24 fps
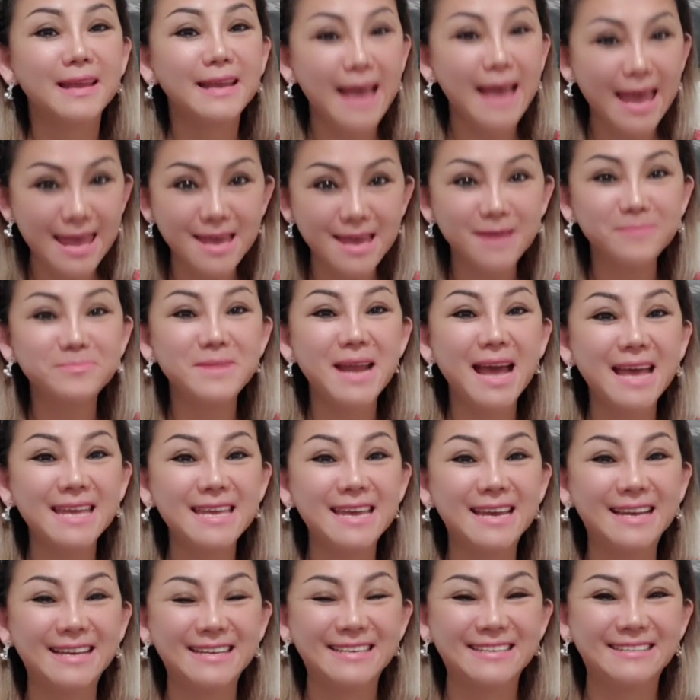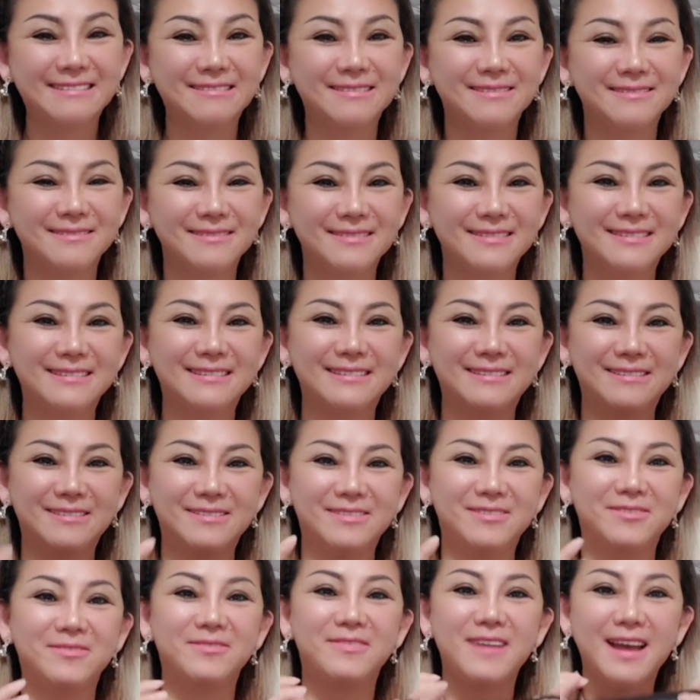Ngày hôm nay
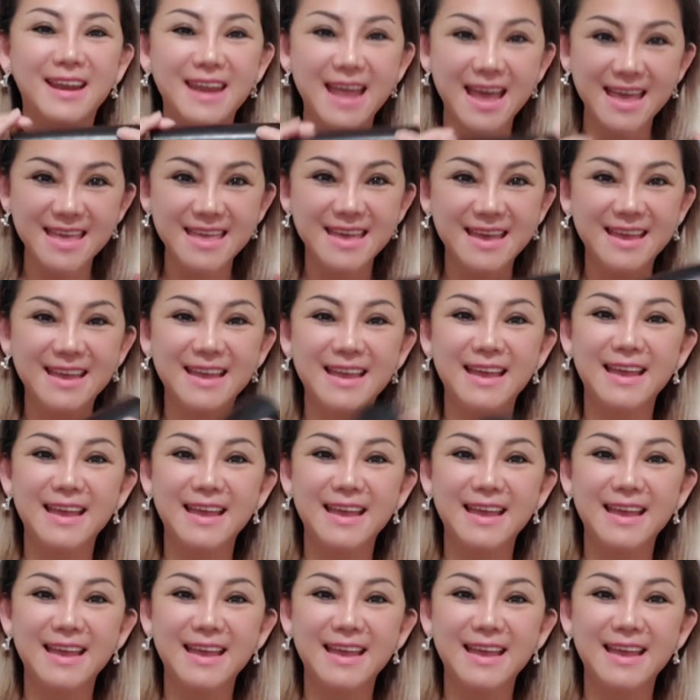và đây,